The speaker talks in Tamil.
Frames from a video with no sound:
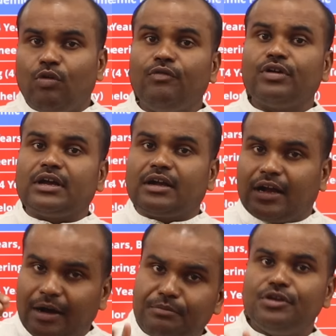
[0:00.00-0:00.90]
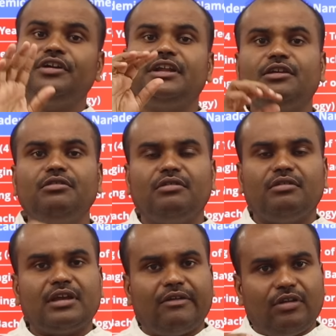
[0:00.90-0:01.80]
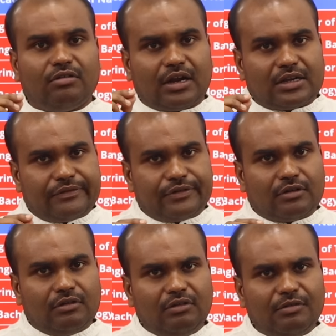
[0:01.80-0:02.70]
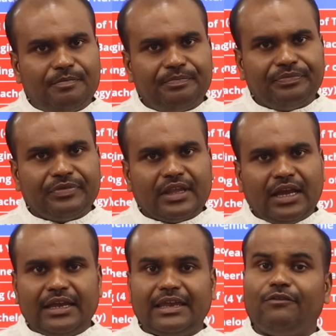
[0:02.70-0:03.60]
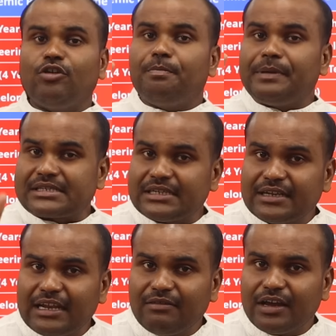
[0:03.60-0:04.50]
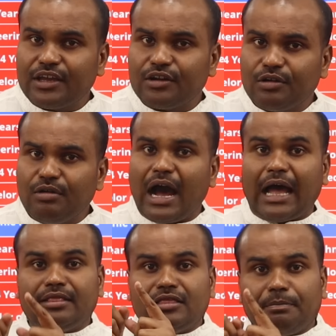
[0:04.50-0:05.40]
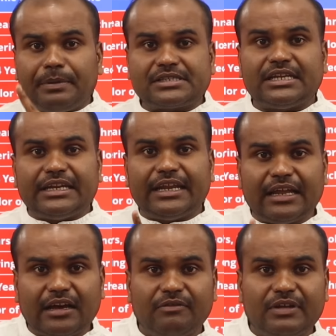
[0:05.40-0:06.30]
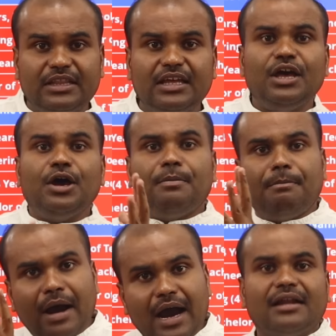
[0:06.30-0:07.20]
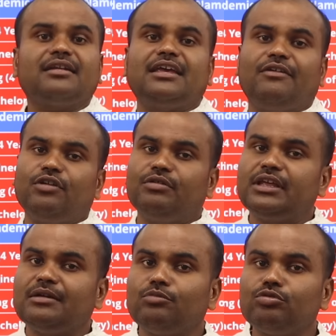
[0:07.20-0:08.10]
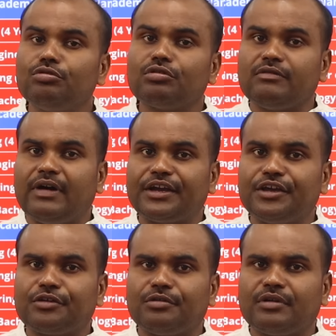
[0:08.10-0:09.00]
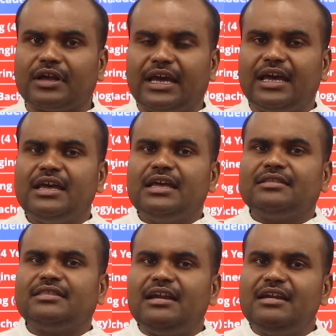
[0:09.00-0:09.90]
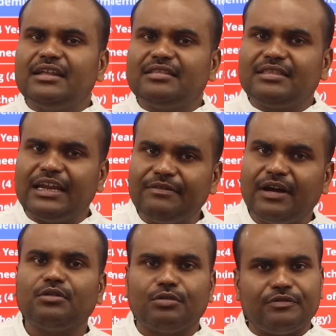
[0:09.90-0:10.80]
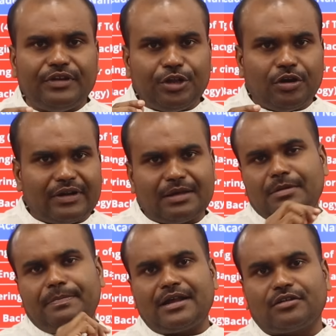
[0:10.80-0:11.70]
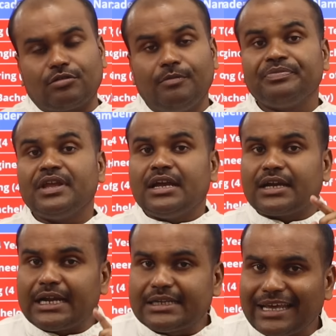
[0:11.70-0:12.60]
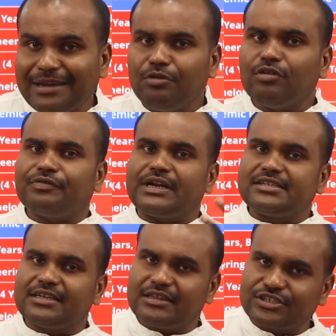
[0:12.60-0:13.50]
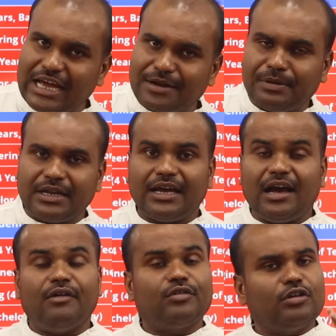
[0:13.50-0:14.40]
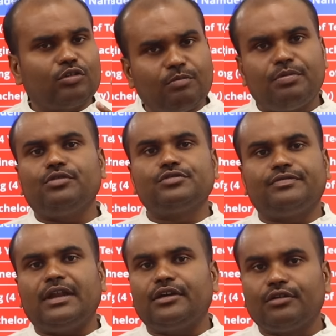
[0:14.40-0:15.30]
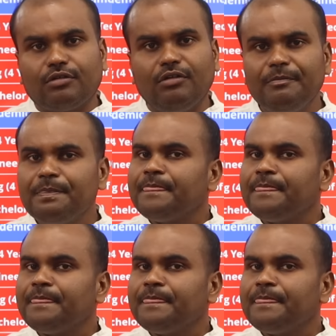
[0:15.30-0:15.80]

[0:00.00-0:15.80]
ஒவ்வொரு கம்யூனிட்டிக்கும் எவ்வளோ கட் ஆஃப் இருக்கணும் எவ்வளோ பெர்சன்டைல் வாங்கியிருக்கணும் அந்த பர்சன்டைலுக்கு வந்து மார்க் எவ்வளோ நீங்கள் முந்நூறுக்கு வாங்கியிருக்கணுங்கிற தெள்ள தெளிவான ஒரு வீடியோவை நம்ம பார்க்குறோம் கட்டாயமாக உங்கள் ஃப்ரெண்ட்ஸுக்கு இதை ஷேர் பண்ணுங்கள் அவர்களுக்கு ரொம்ப யூஸ்ஃபுல்லாக இருக்கும்